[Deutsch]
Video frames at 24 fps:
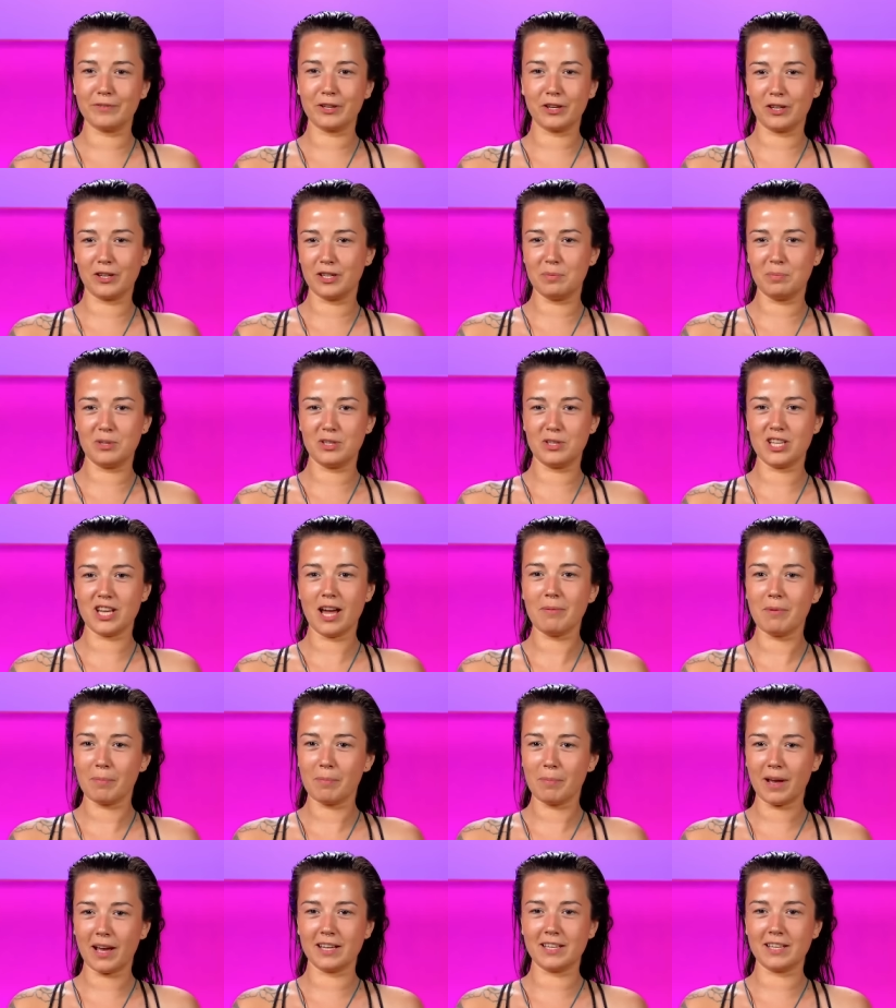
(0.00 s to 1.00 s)
können eine
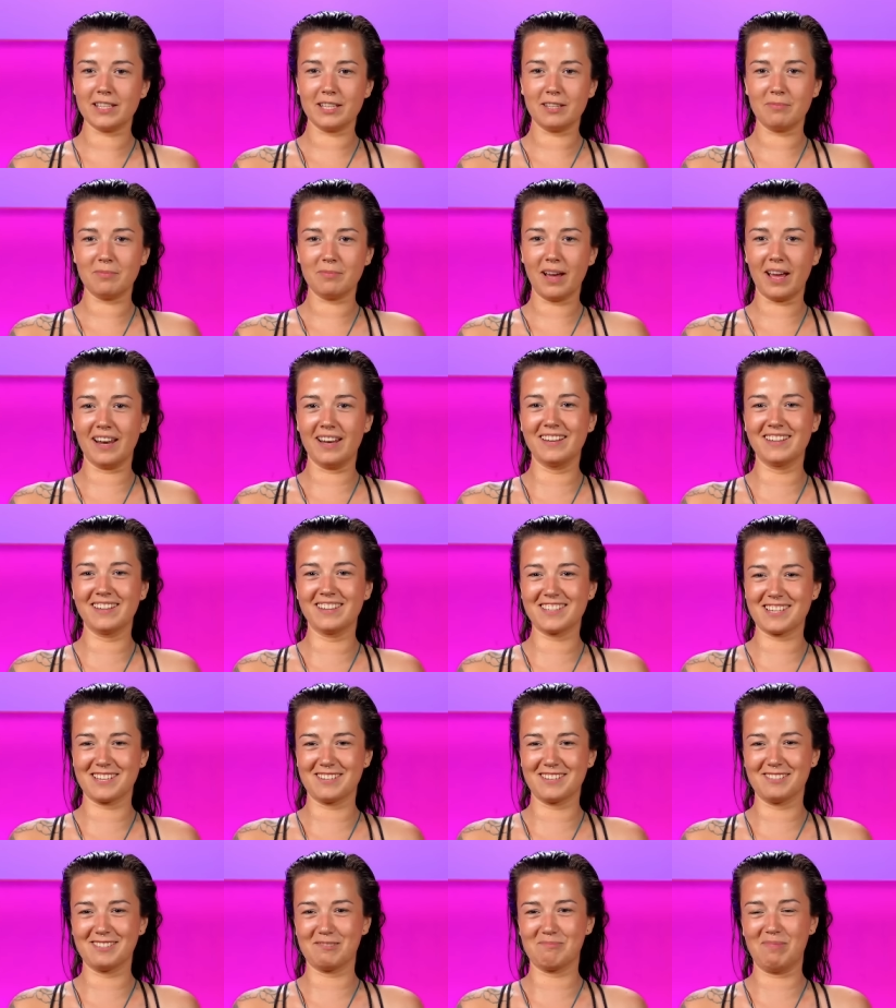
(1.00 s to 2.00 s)
Pyjama-Party im
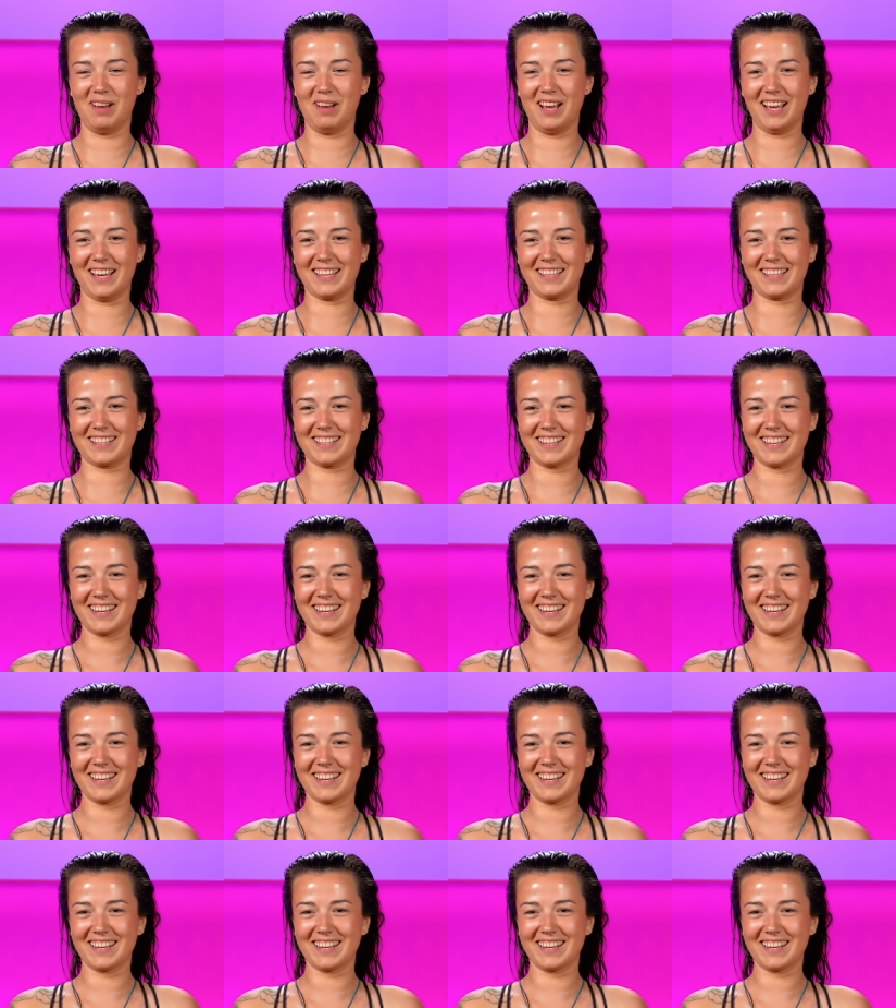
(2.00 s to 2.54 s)
Anschluss machen.